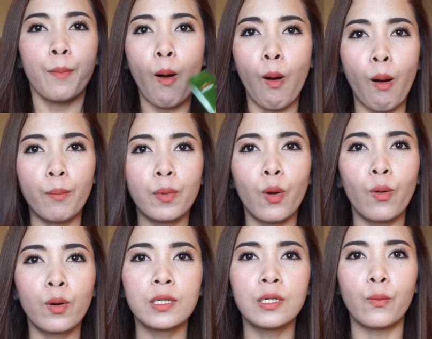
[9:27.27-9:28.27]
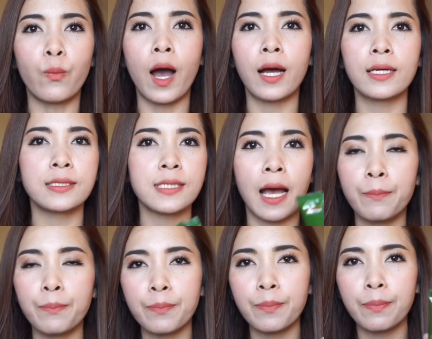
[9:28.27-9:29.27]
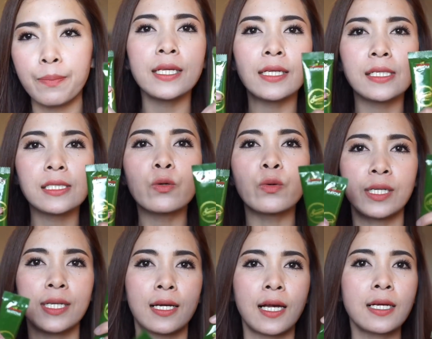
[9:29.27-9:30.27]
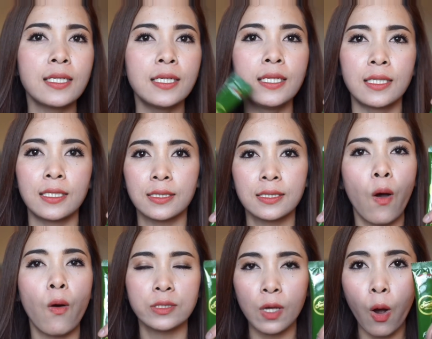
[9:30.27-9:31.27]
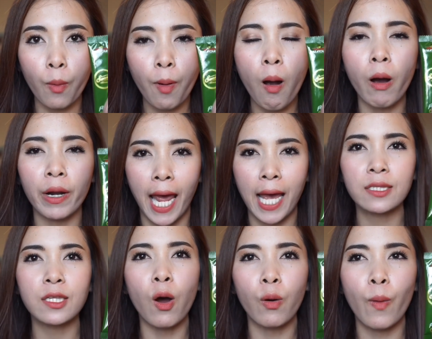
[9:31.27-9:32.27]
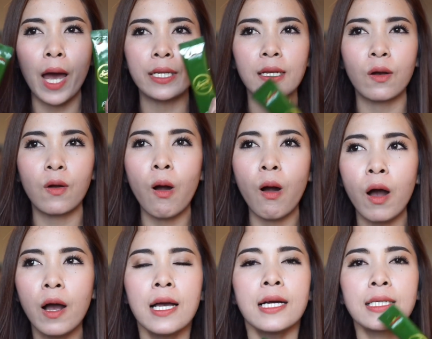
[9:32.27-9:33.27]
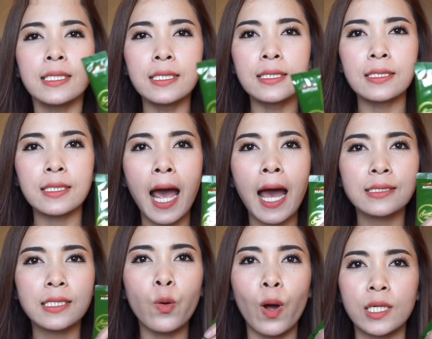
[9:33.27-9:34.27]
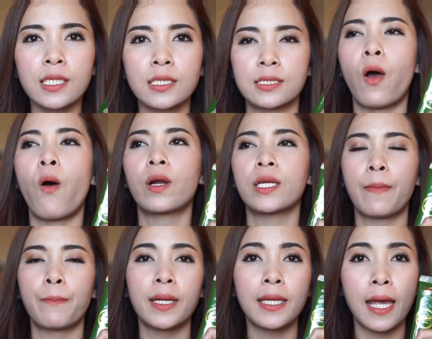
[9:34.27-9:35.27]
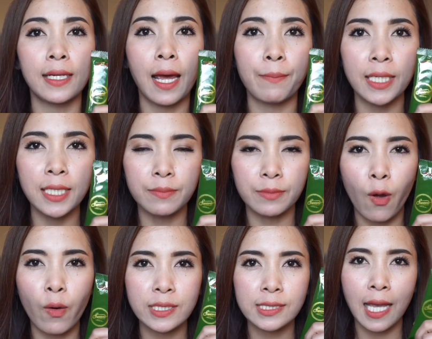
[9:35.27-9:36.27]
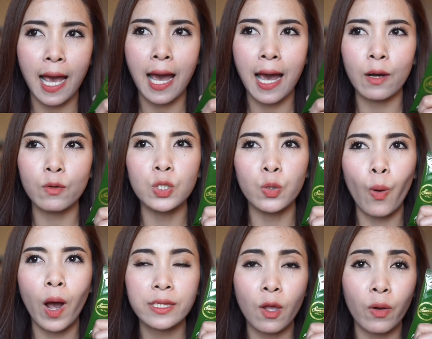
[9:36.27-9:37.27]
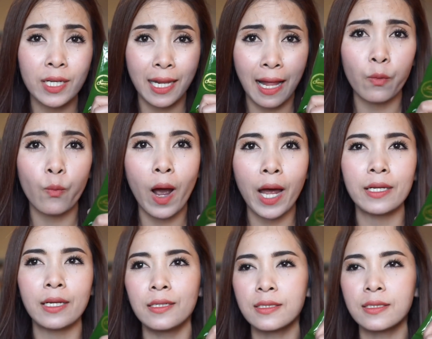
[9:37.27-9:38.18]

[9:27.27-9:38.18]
ผอมลงหรือว่ากระชับดีที่สุดเนี่ยก็คือ1งซองพอนะต่อวันแล้วก็คือถ้าสะดวก 1 ซองเนี่ย เป้แนะนำให้ดื่มตอนเช้าหรือว่าตอนกลางวัน